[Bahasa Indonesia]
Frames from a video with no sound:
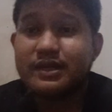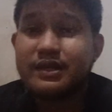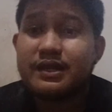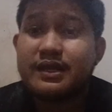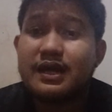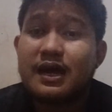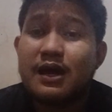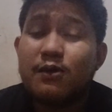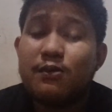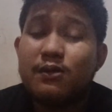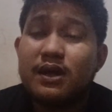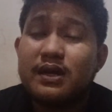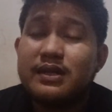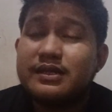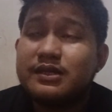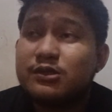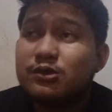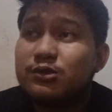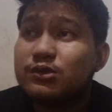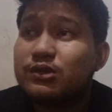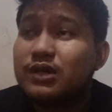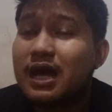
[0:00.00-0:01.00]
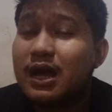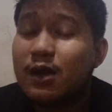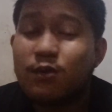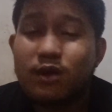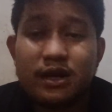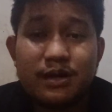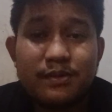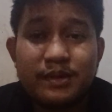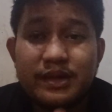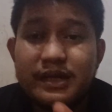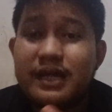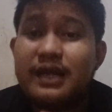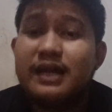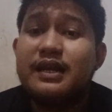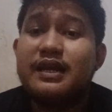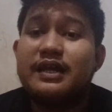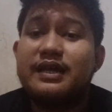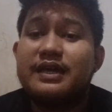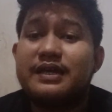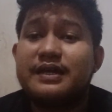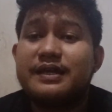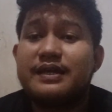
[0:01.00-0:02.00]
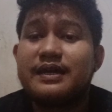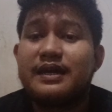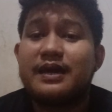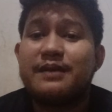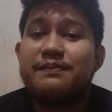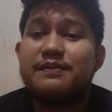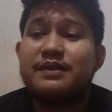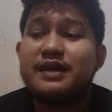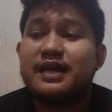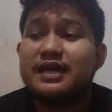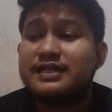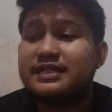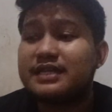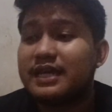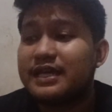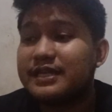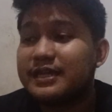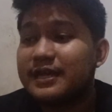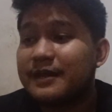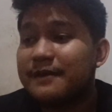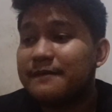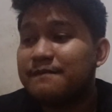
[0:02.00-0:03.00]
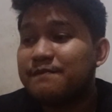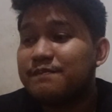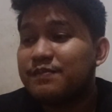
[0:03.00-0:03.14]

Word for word: dari awalnya tuh awal bener nih kayak pekisahnya